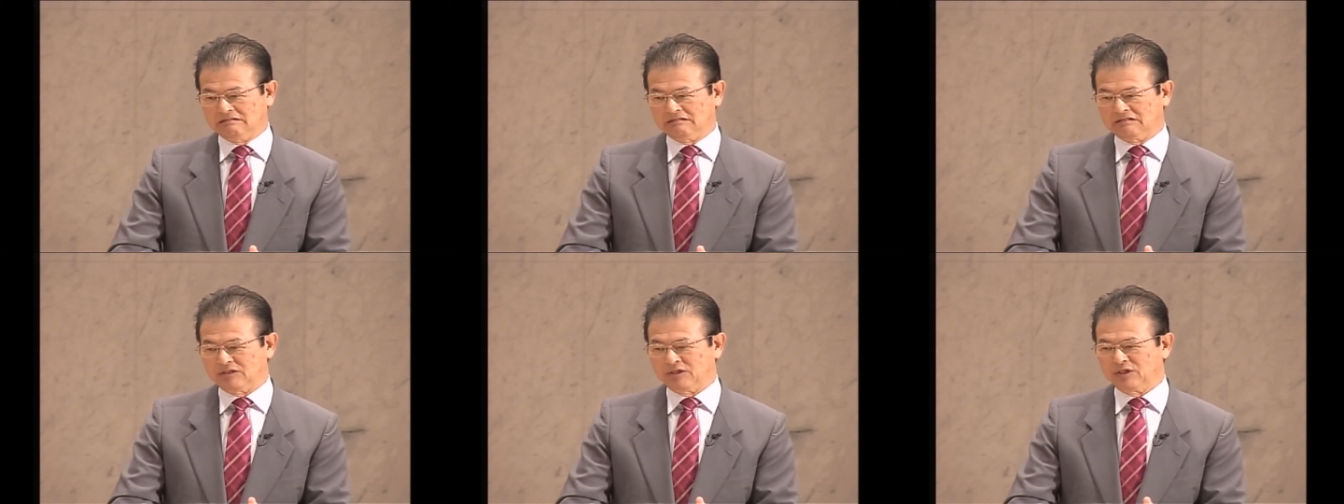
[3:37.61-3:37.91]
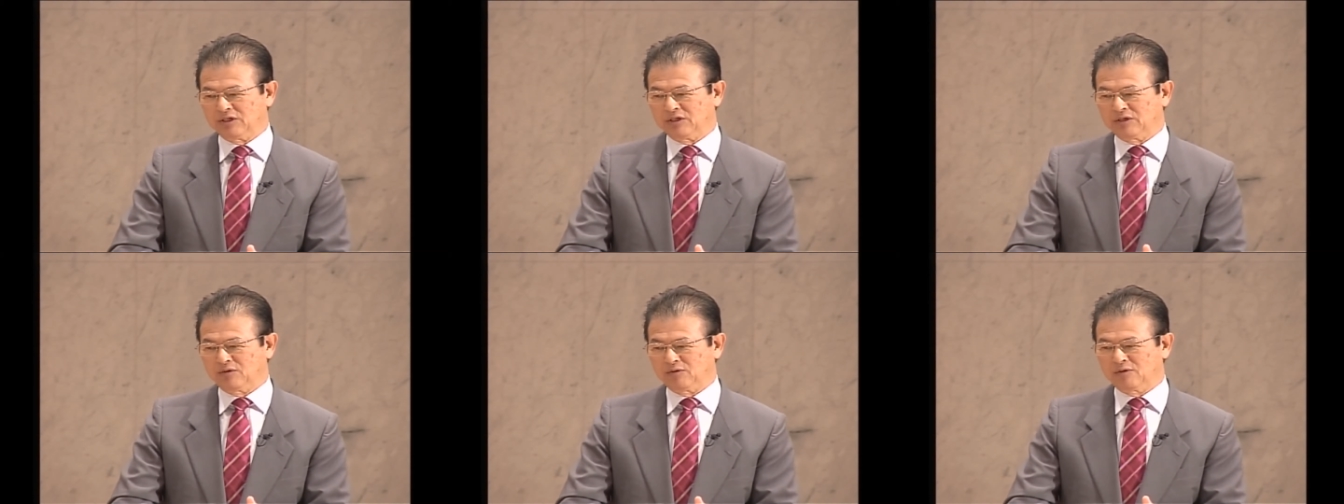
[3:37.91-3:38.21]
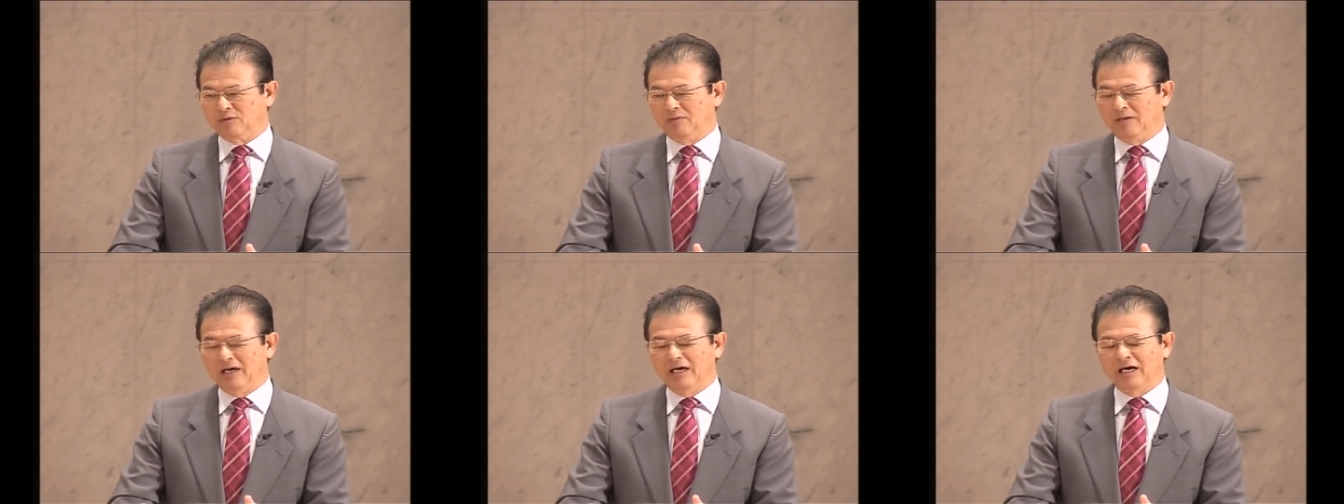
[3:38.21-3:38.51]
という
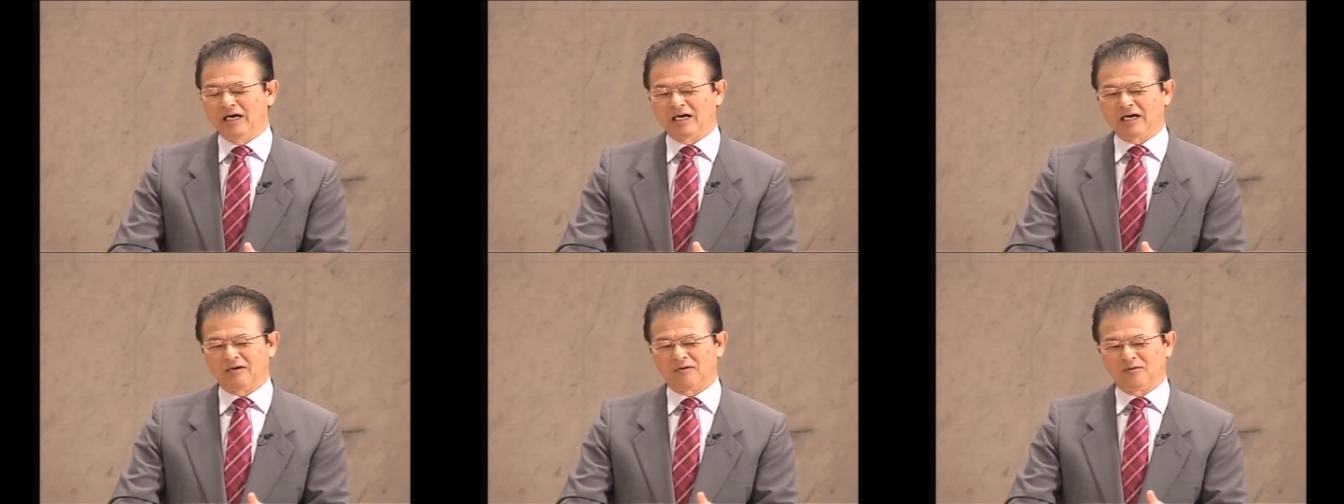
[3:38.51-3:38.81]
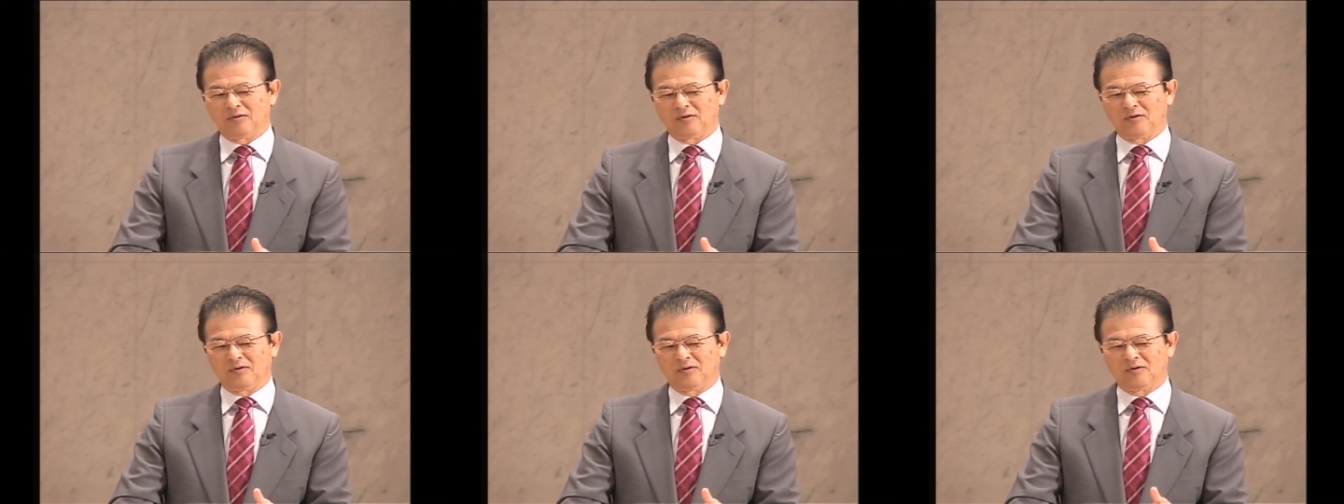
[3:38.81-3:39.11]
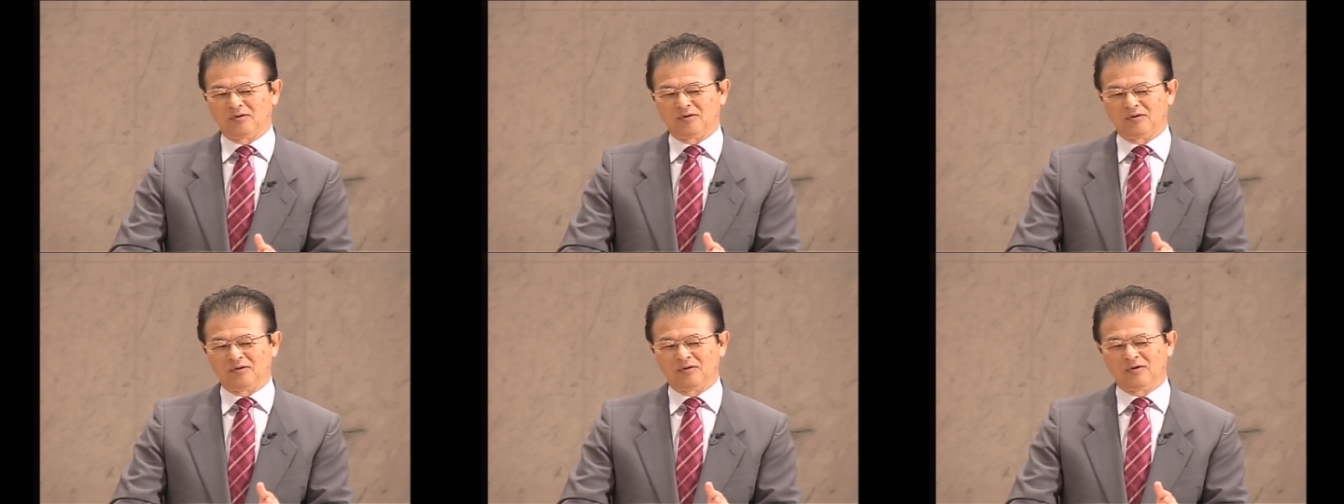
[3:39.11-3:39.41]
言葉が
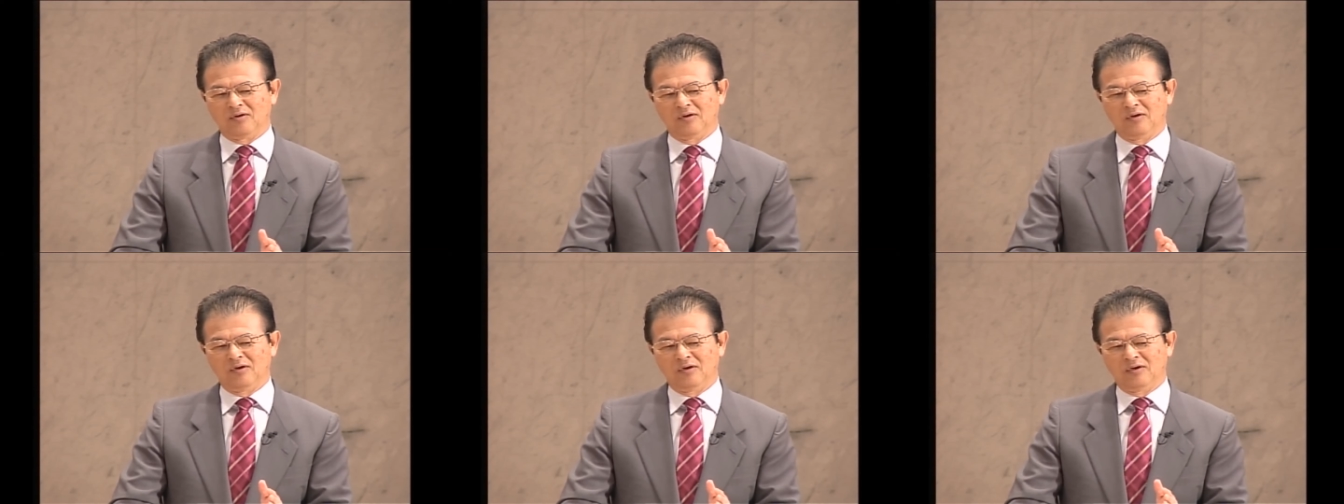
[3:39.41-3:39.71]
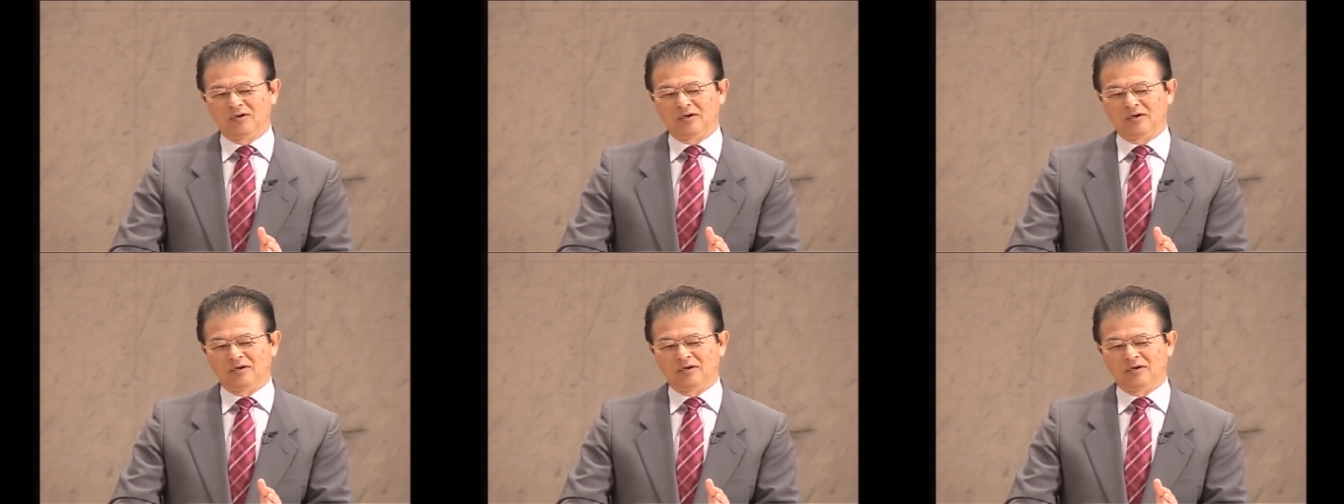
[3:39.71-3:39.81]
こう